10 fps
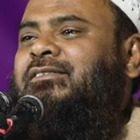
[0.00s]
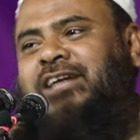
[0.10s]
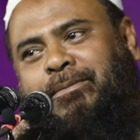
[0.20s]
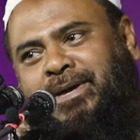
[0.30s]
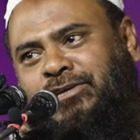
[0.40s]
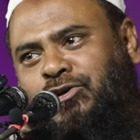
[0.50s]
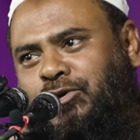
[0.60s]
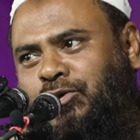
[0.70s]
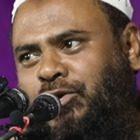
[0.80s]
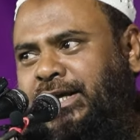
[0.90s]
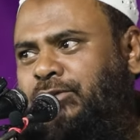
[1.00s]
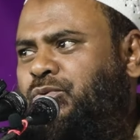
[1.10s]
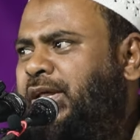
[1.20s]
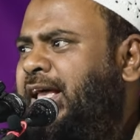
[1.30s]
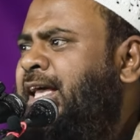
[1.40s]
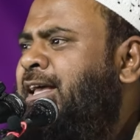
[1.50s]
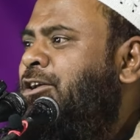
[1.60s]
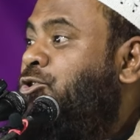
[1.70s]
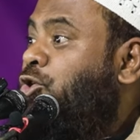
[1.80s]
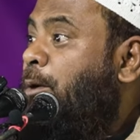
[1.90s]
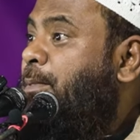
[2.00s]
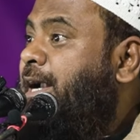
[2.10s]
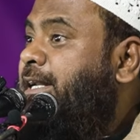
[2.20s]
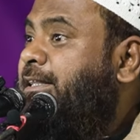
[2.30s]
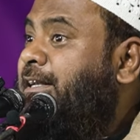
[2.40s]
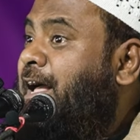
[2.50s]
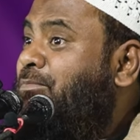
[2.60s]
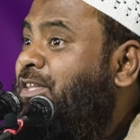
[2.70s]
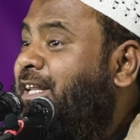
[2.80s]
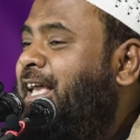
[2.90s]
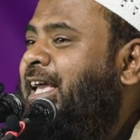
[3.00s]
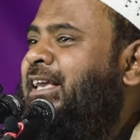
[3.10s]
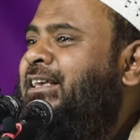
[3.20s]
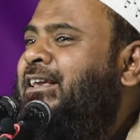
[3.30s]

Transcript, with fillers: যাবেই যখন অনেক দূরে সব ঘাটেতে নামতে নেই